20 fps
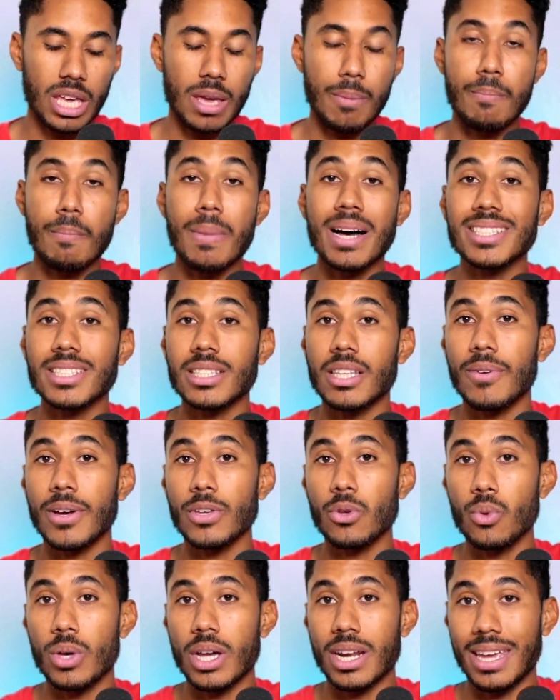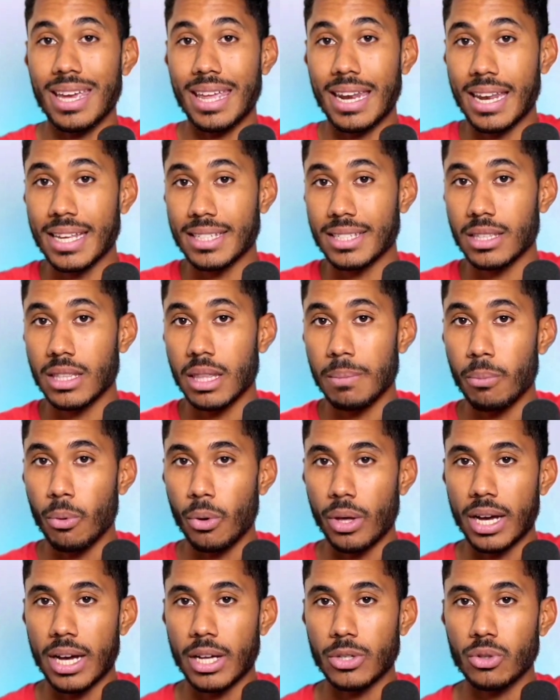que más te va a ayudar en ese tipo
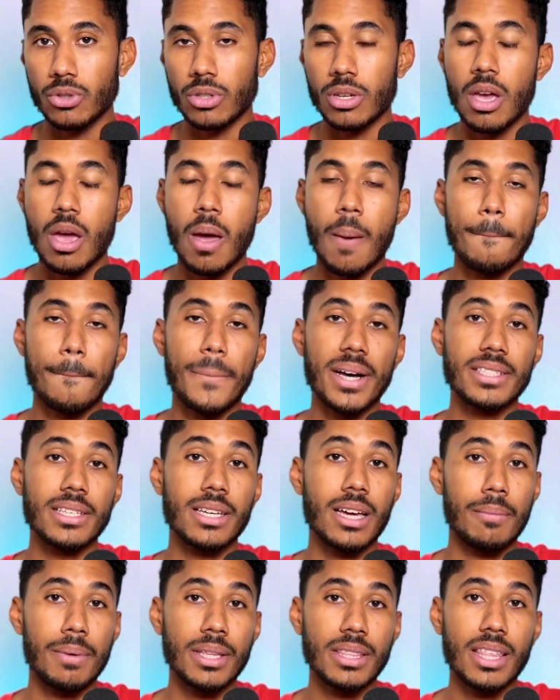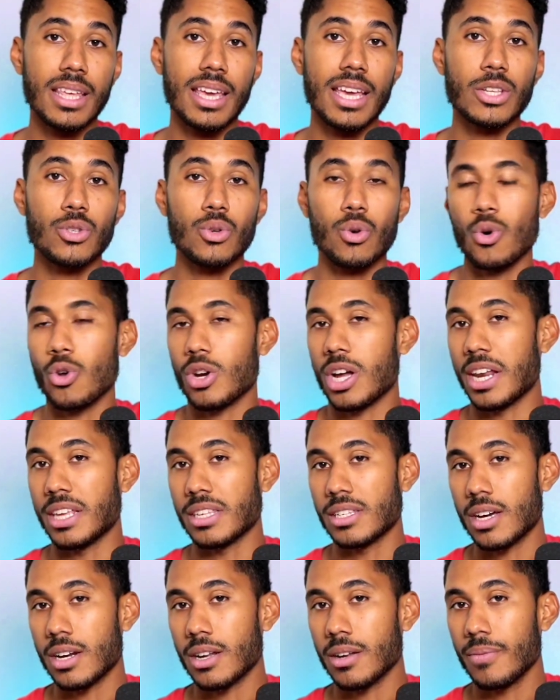de casos básicamente es
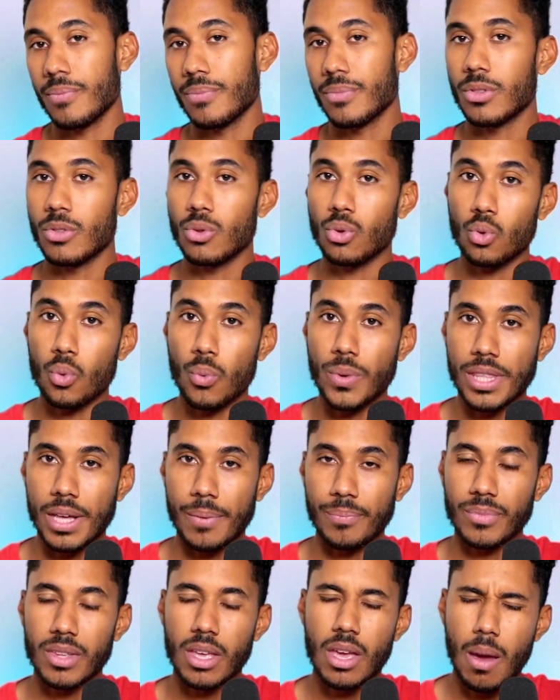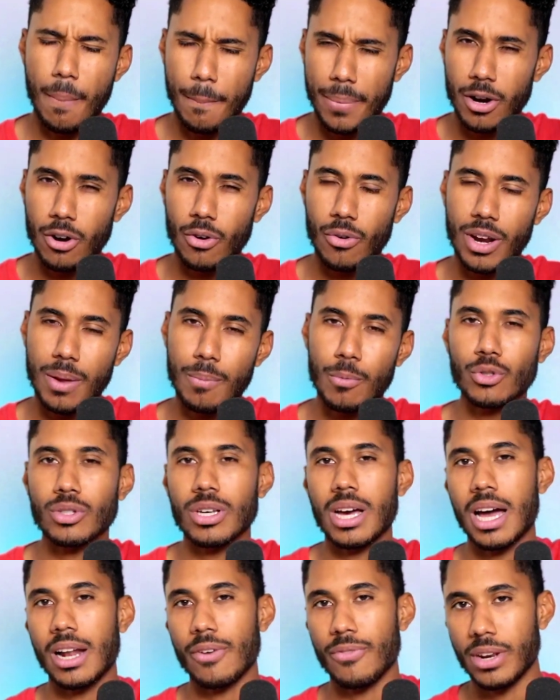organizar tu vida. Pero lo veremos
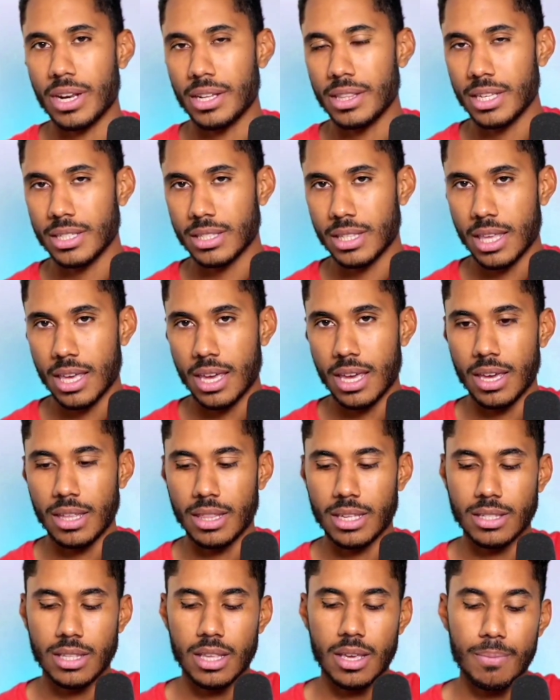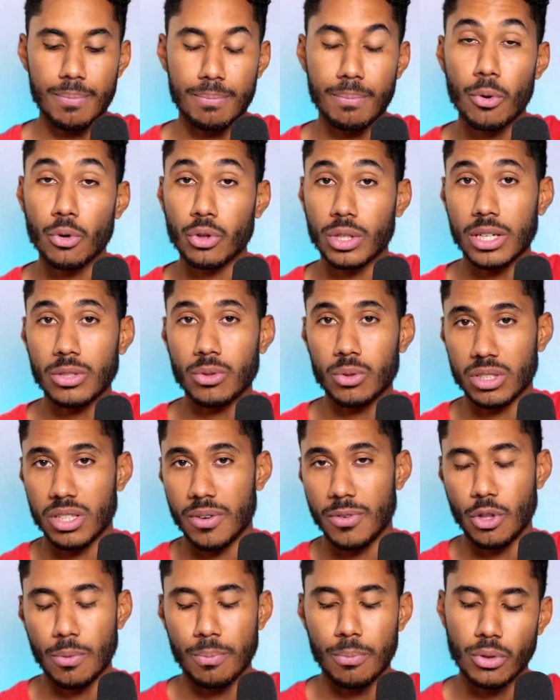al final este, de este, podcast o este
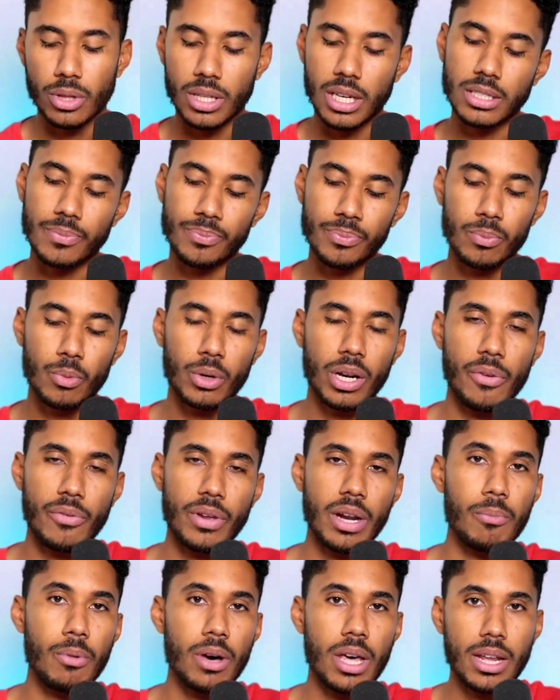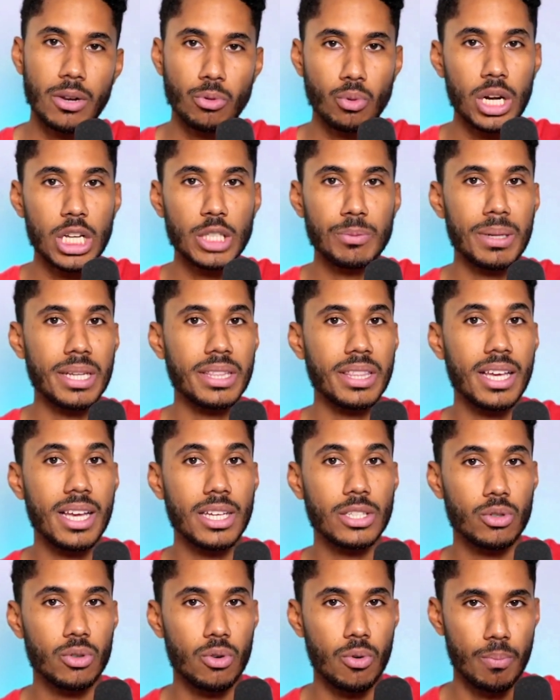video podcast, porque al final voy a dar todas las
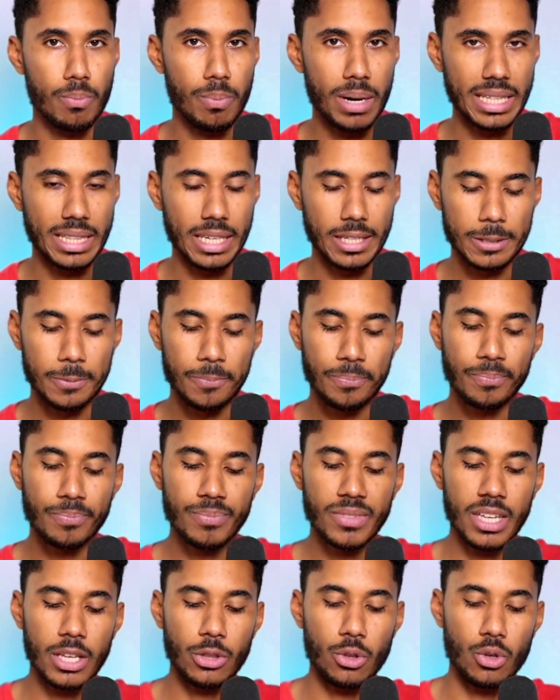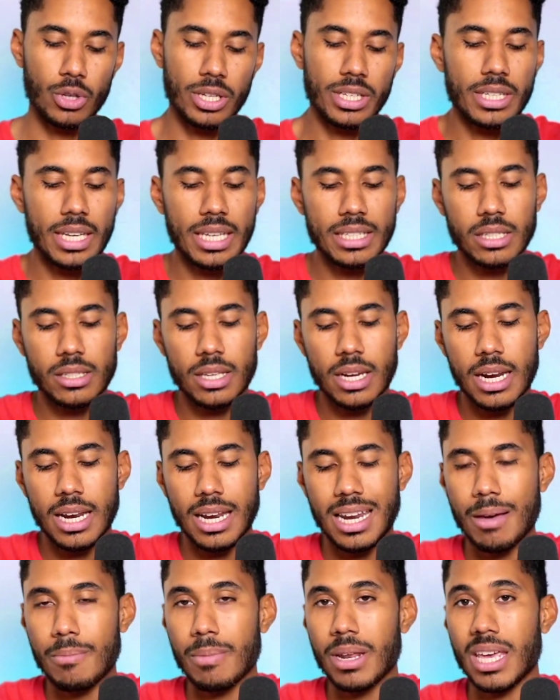prácticas completas. Entonces, esa sería
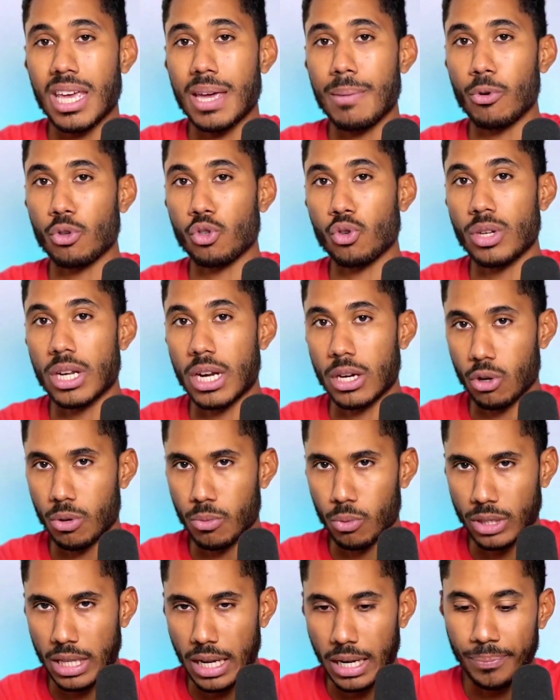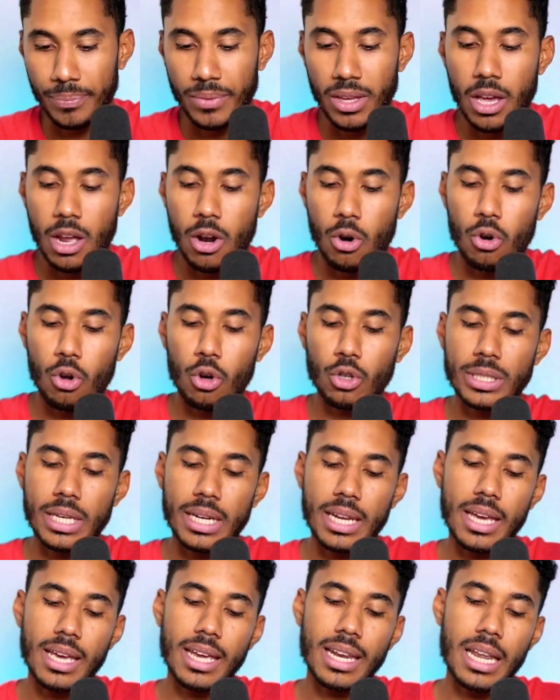el hambre emocional como tal. Luego
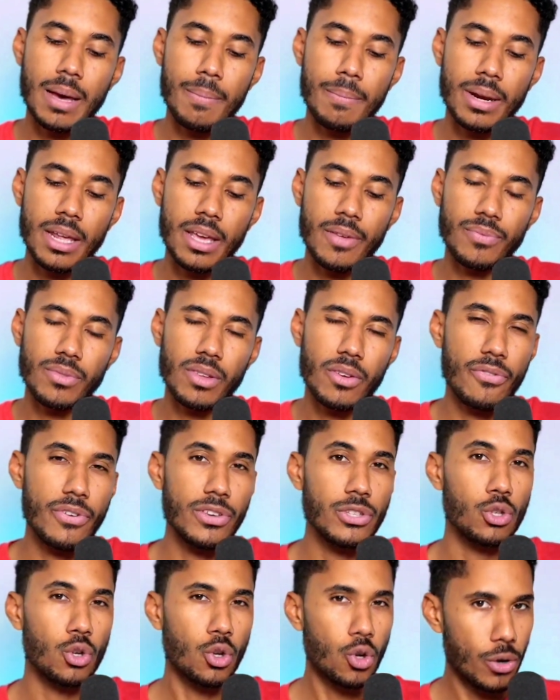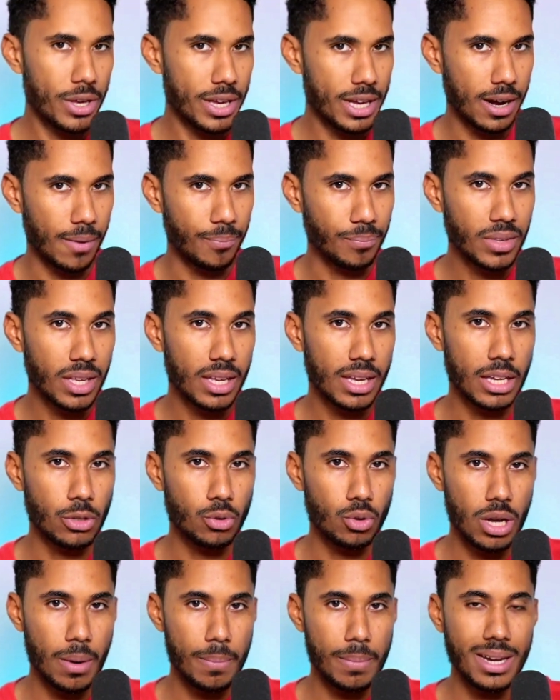estaría el hambre fisiológica, que es
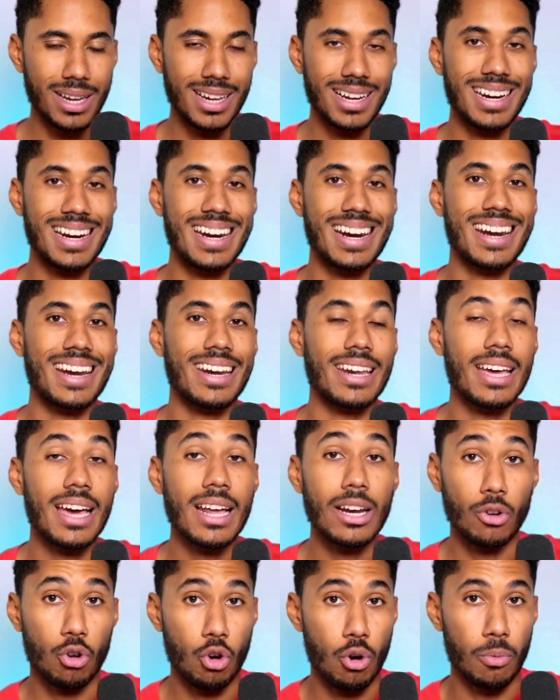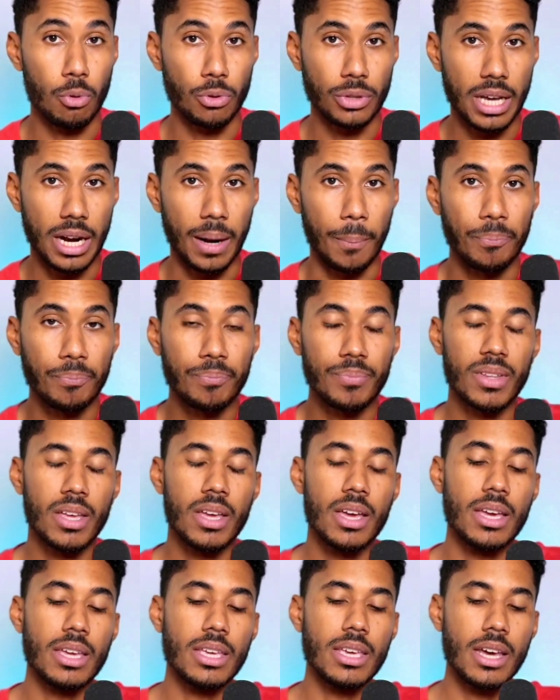un hambre real como tal.
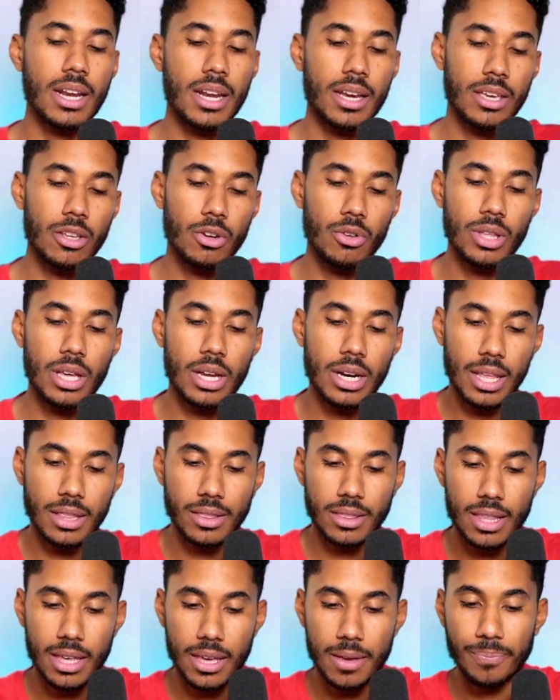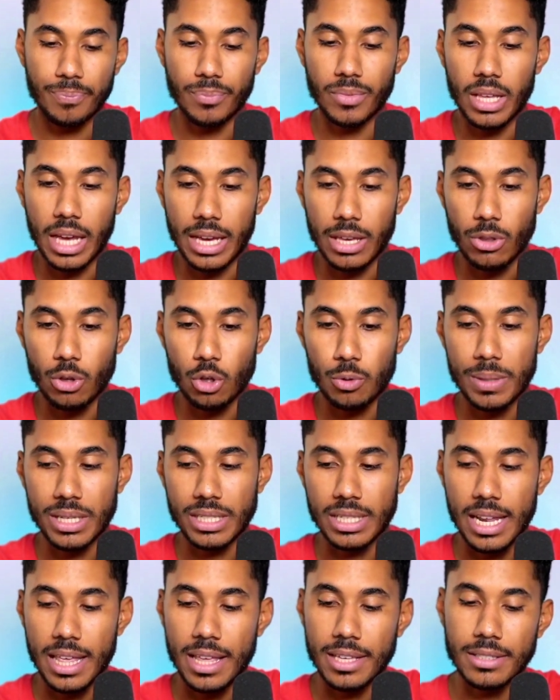Y ahora quiero darte aquí dos
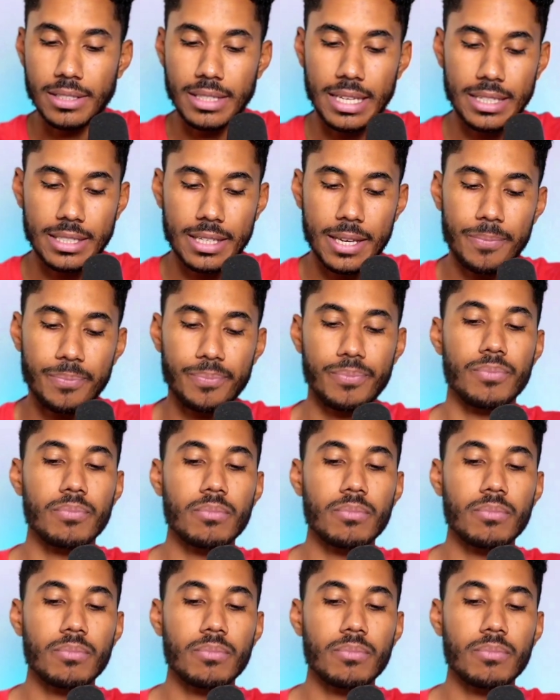pixeladas y es que